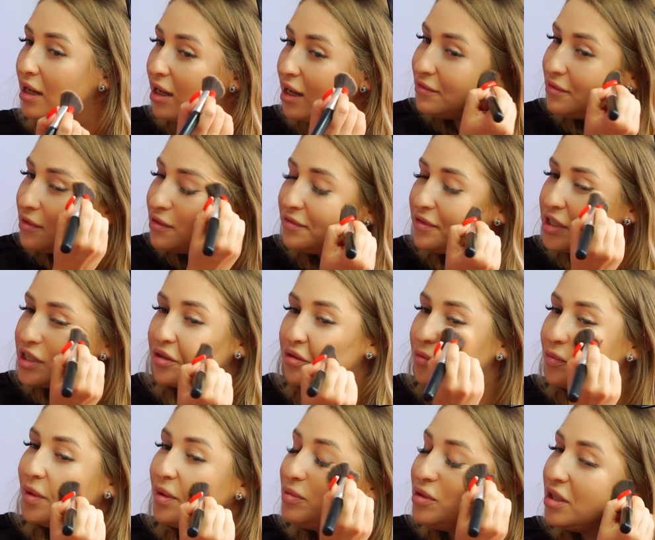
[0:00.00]
Ale
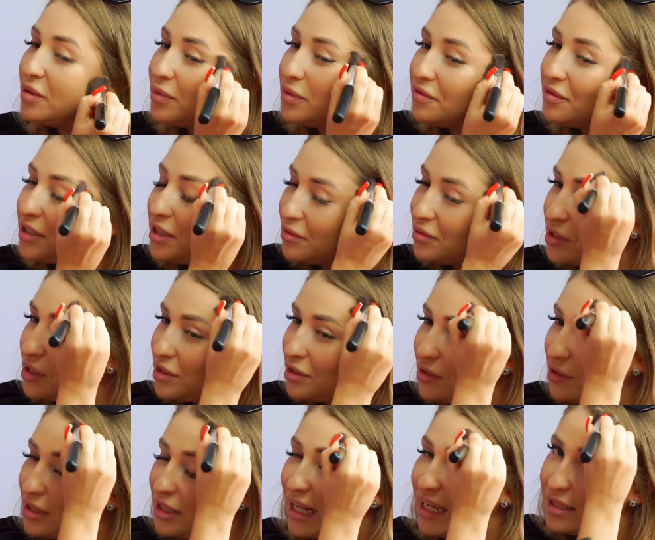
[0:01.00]
wyszedł po mnie i powiedział, że
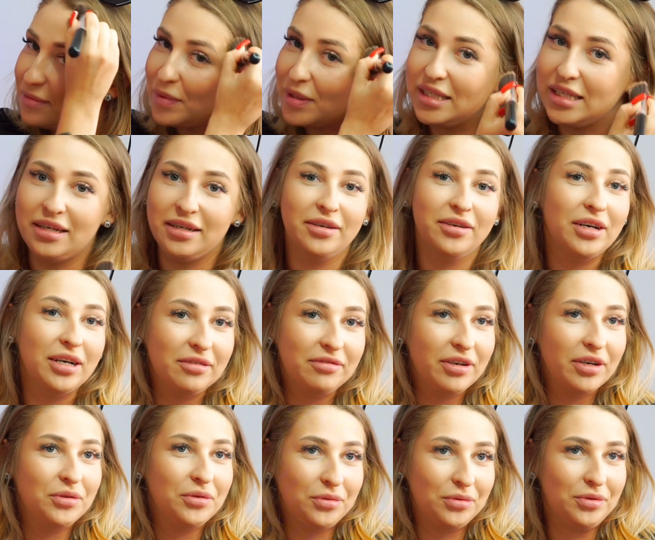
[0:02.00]
to dla specjalnego
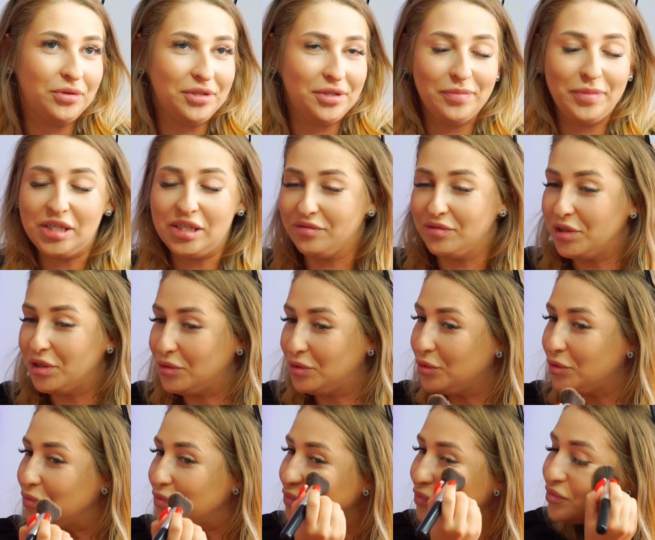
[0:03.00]
efektu, który zobaczę w środku.